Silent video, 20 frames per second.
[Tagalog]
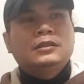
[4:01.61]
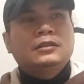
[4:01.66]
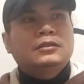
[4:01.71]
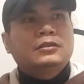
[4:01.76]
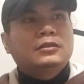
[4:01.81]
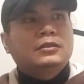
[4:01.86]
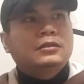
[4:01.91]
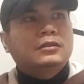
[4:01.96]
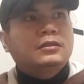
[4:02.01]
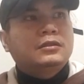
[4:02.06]

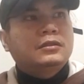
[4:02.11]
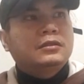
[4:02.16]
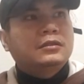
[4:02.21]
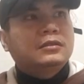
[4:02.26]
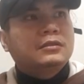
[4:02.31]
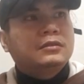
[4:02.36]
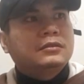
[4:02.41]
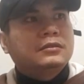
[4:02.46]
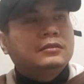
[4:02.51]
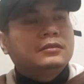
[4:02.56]
So,
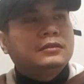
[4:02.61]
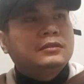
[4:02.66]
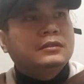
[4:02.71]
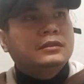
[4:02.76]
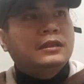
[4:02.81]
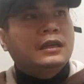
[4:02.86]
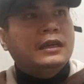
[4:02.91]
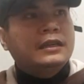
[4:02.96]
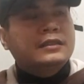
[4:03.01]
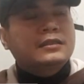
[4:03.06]

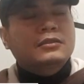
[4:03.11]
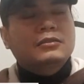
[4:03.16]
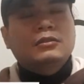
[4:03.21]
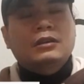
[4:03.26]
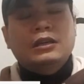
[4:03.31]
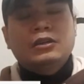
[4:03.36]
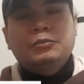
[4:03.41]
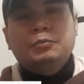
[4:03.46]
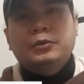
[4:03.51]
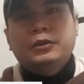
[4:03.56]
guys,
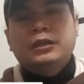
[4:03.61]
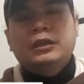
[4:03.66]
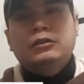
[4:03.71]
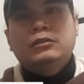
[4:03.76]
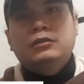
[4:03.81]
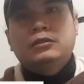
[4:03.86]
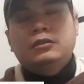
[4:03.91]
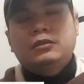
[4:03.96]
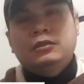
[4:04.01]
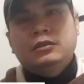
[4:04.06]
kung kayo po ay
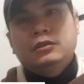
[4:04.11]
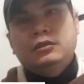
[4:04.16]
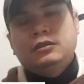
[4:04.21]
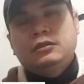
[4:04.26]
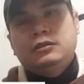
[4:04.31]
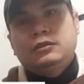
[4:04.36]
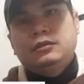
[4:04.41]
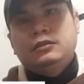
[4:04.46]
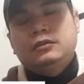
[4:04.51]
nanonood,